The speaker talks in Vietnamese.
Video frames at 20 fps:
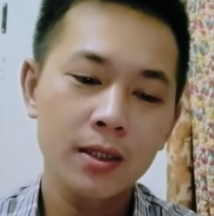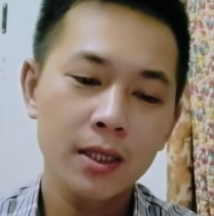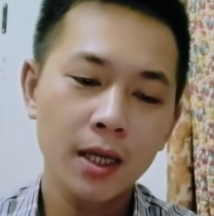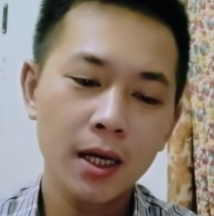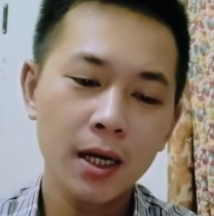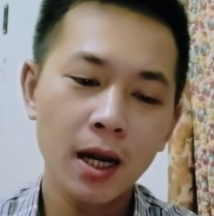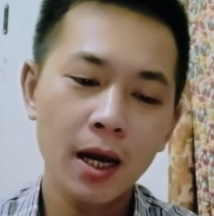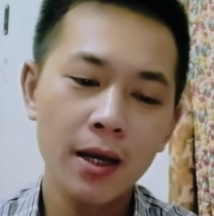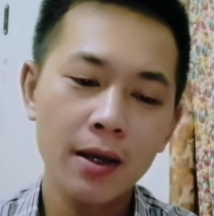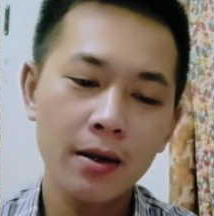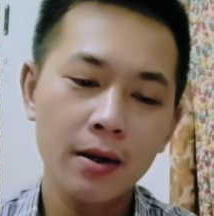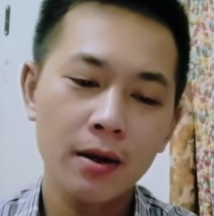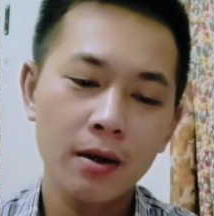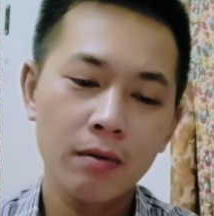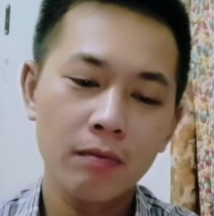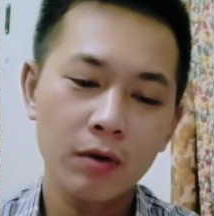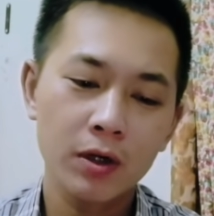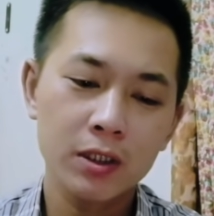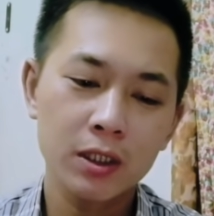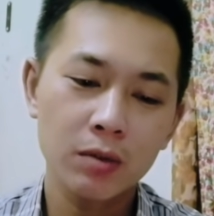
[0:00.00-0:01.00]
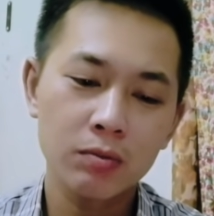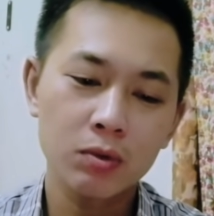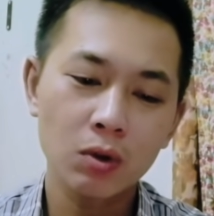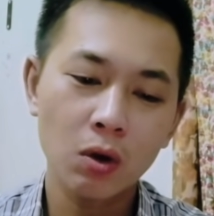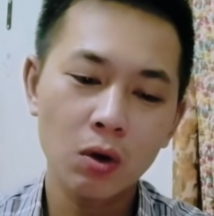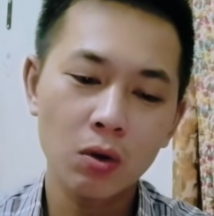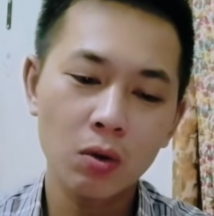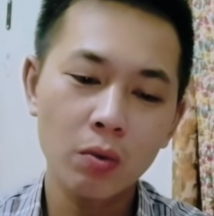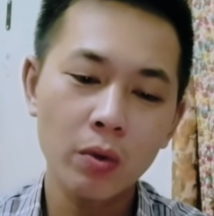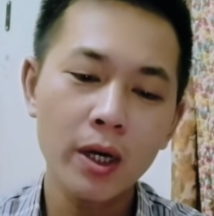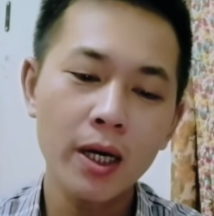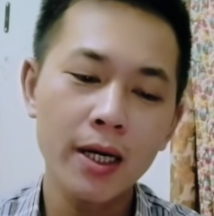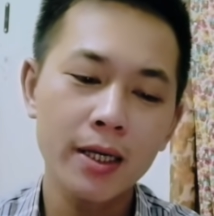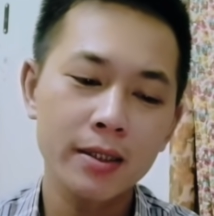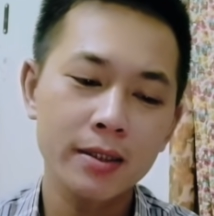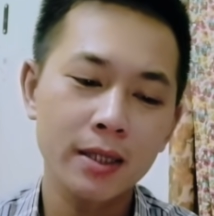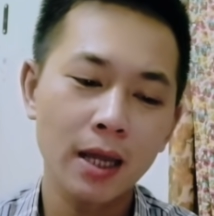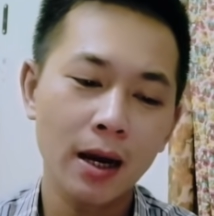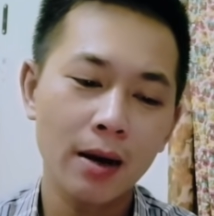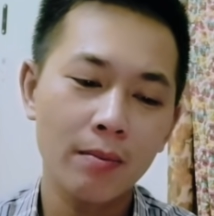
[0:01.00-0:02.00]
Nhân đây, vợ chồng tôi quyết
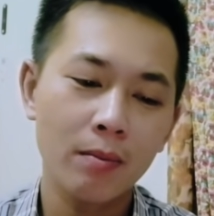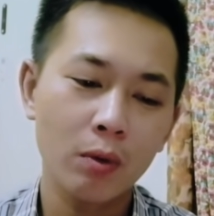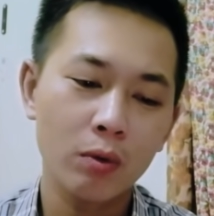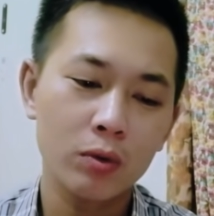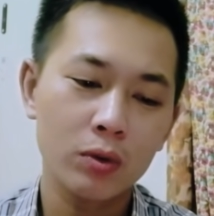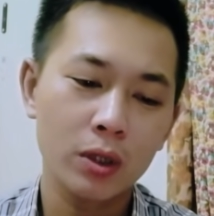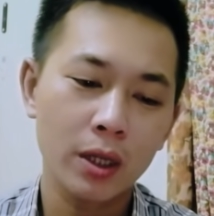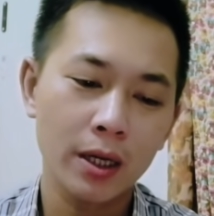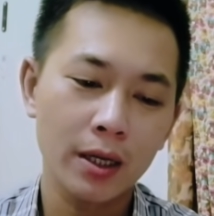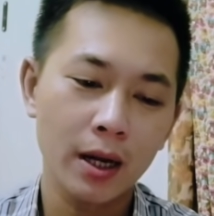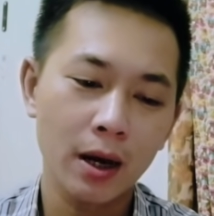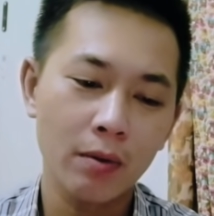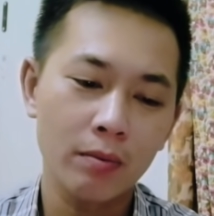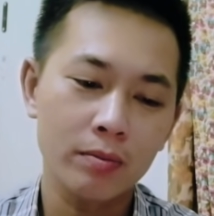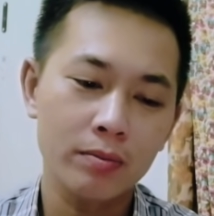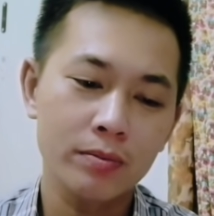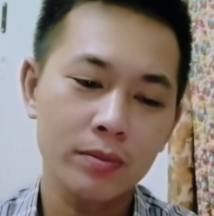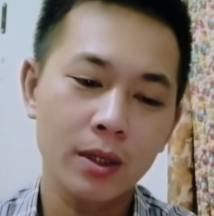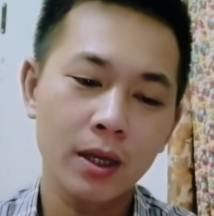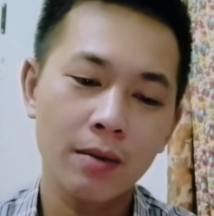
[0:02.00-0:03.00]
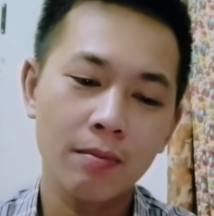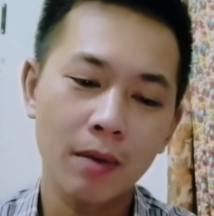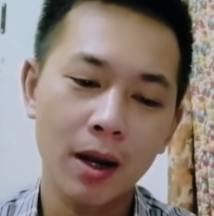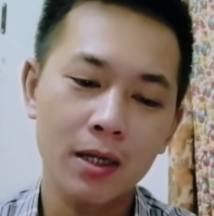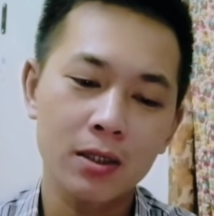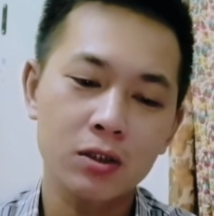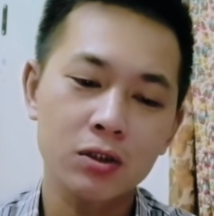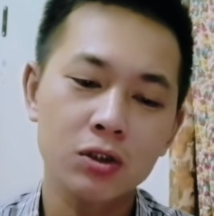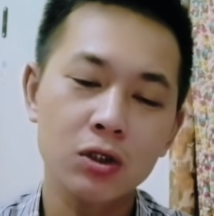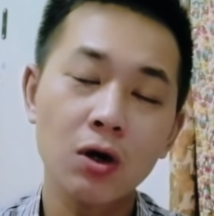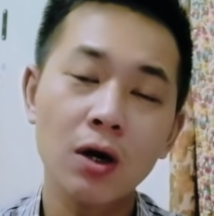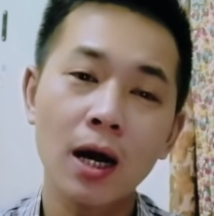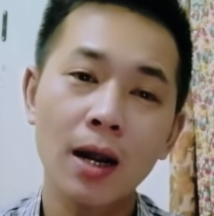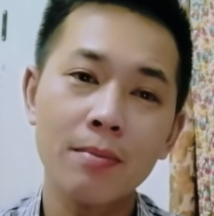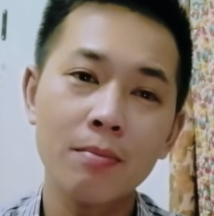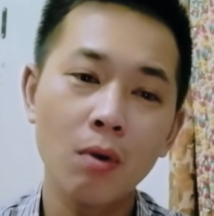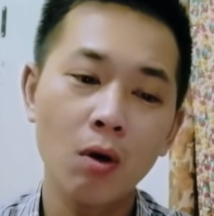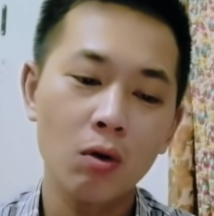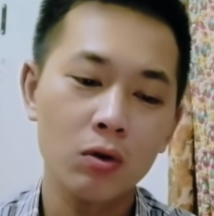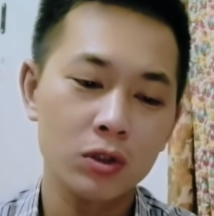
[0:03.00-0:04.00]
định tặng 1 tỷ đồng tiền mặt cho
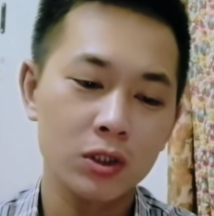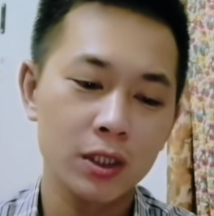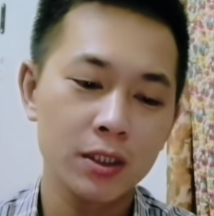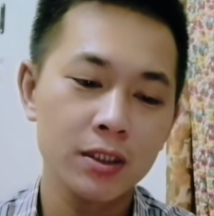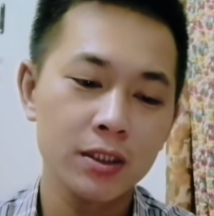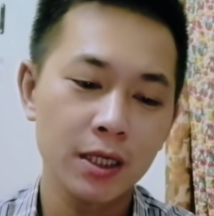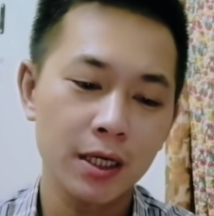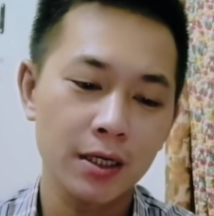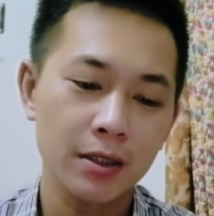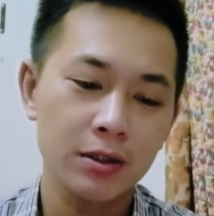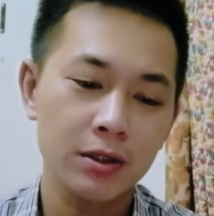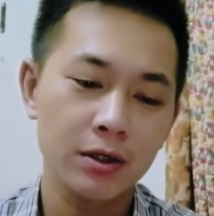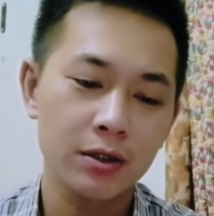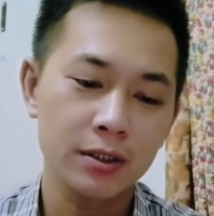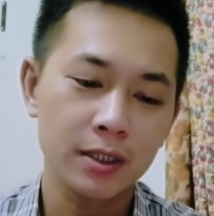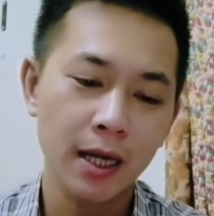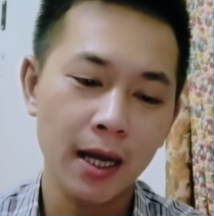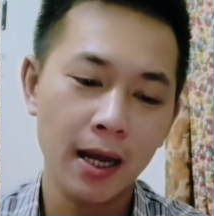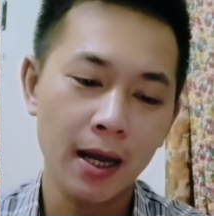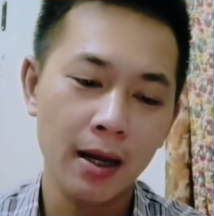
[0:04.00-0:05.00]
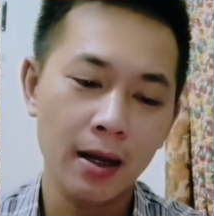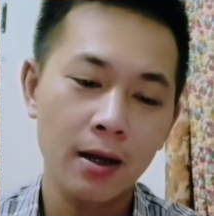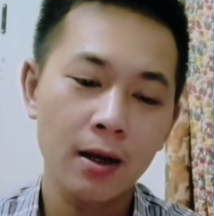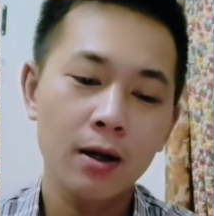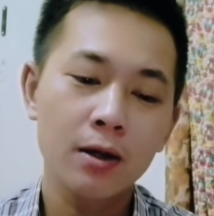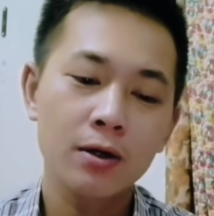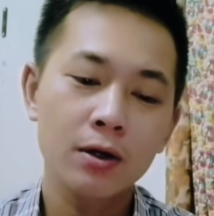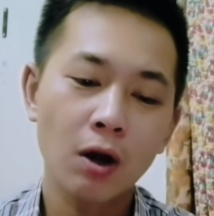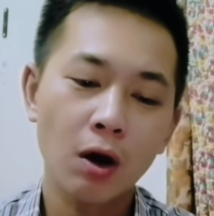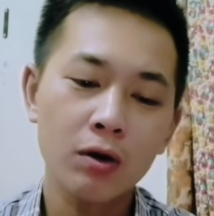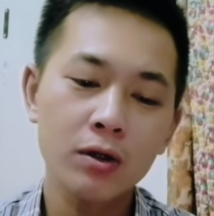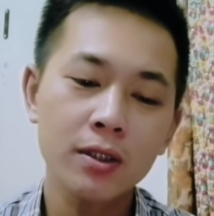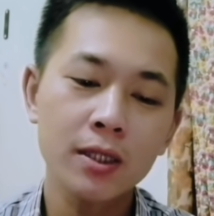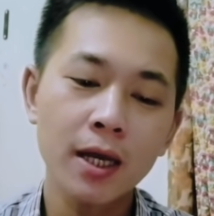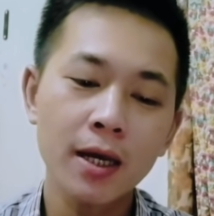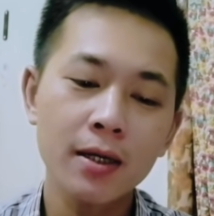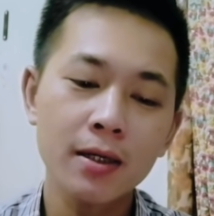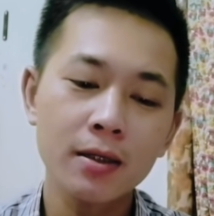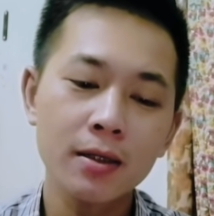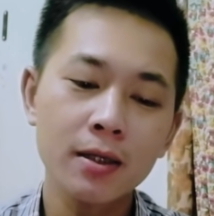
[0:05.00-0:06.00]
cán bộ chiến sĩ Trường Sa đón
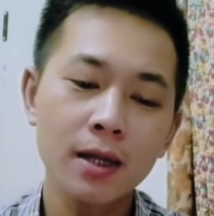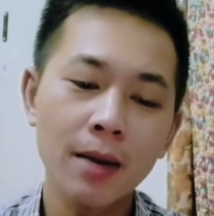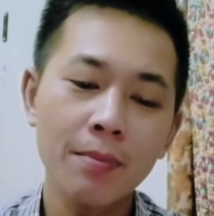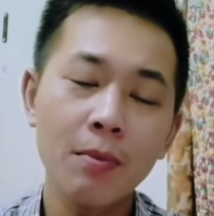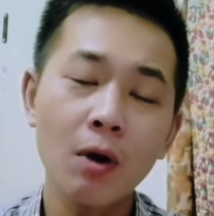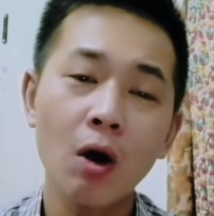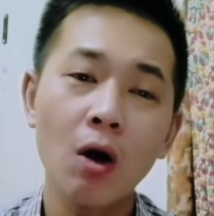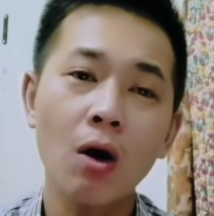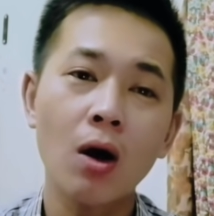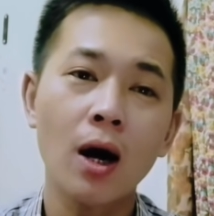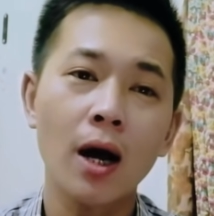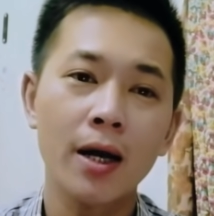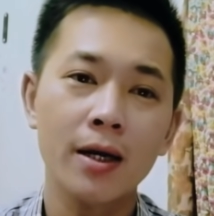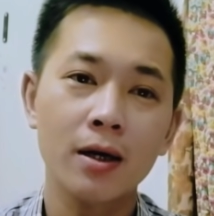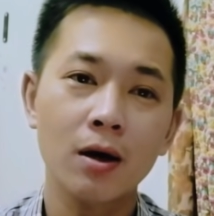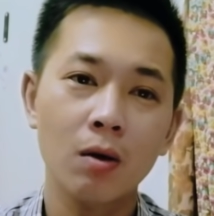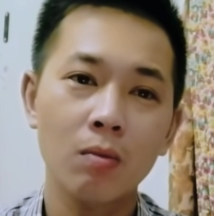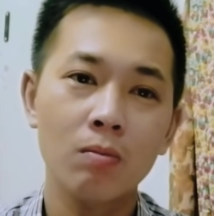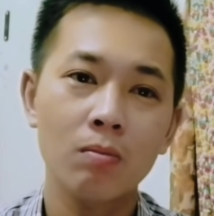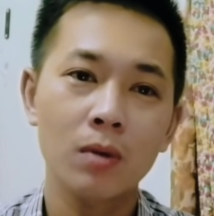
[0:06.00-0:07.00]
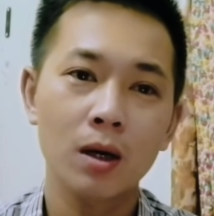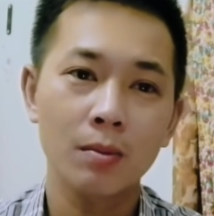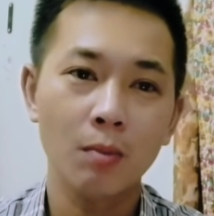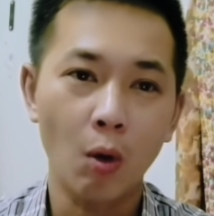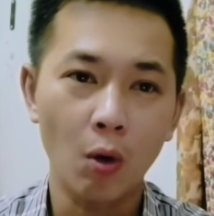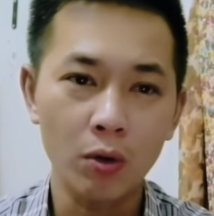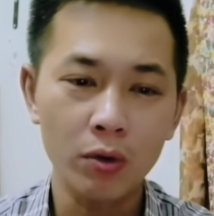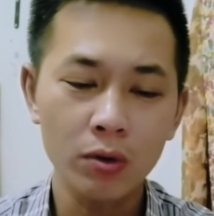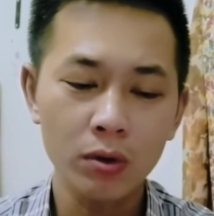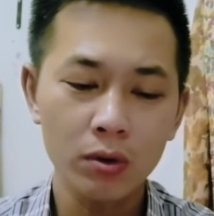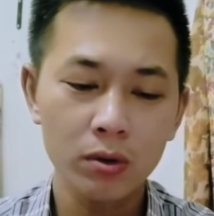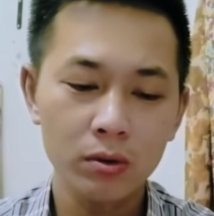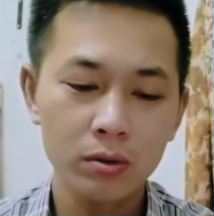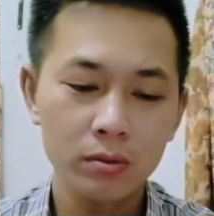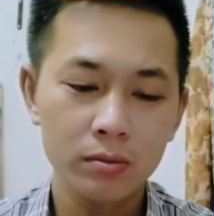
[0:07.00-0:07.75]
Tết Giáp Ngọ 2014.